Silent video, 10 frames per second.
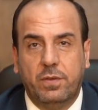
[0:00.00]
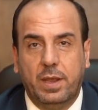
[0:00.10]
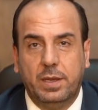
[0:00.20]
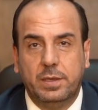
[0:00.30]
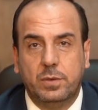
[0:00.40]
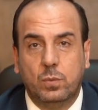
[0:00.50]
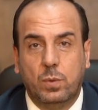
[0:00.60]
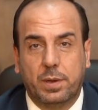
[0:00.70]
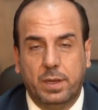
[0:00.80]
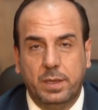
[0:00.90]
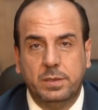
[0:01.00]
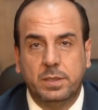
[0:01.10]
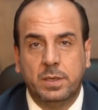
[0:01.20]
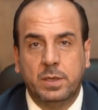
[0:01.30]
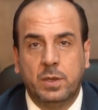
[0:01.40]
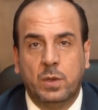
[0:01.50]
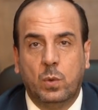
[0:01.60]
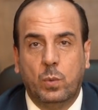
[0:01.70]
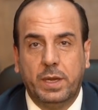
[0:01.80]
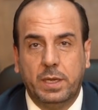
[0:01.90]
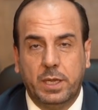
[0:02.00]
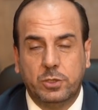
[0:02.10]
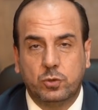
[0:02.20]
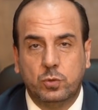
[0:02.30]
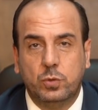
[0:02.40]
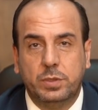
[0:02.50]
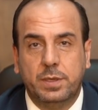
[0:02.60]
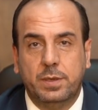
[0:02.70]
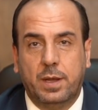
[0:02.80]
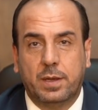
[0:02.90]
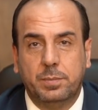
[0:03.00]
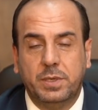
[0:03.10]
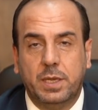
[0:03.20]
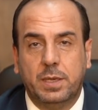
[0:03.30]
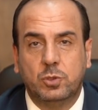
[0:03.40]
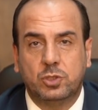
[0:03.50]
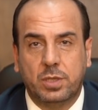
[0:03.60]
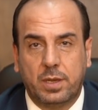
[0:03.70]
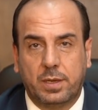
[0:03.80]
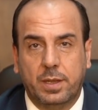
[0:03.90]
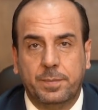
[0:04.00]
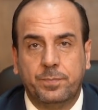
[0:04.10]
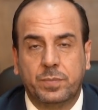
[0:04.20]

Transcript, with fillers: فاعل ورائد وإلى جهود عربية مشتركة